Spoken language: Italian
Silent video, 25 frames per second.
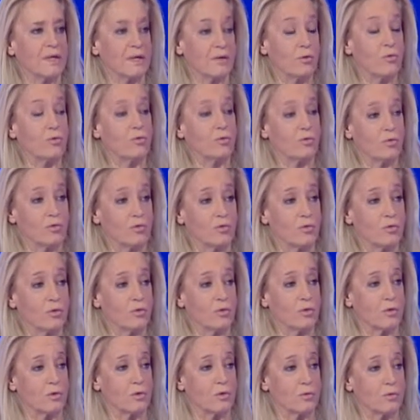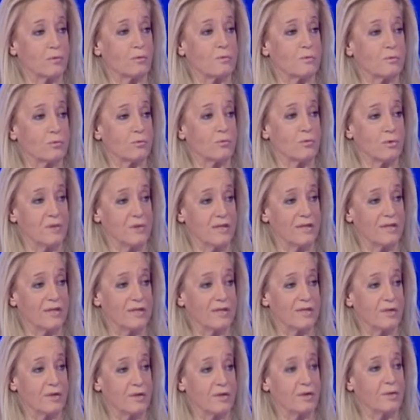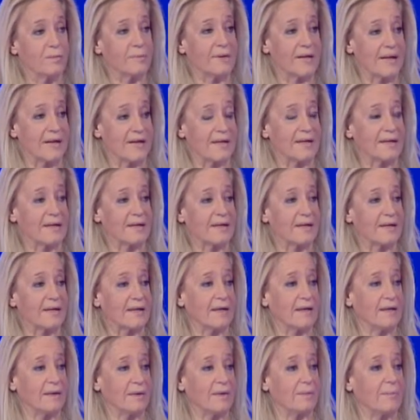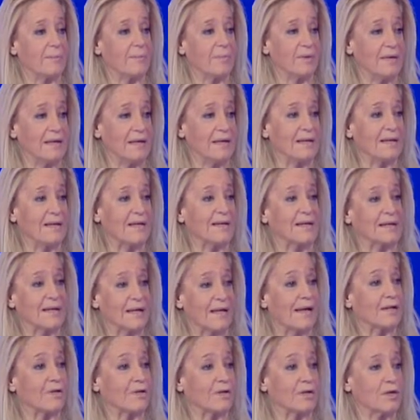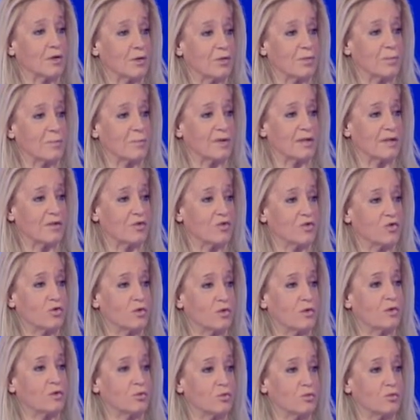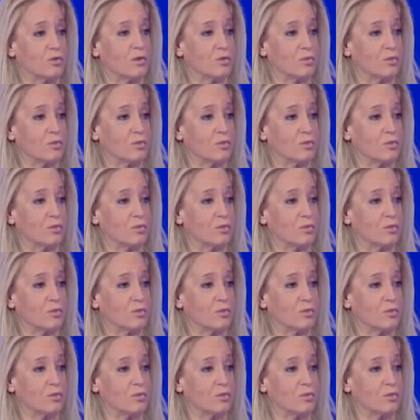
non solo turistico ma anche eh, PIL legato al commercio in tutti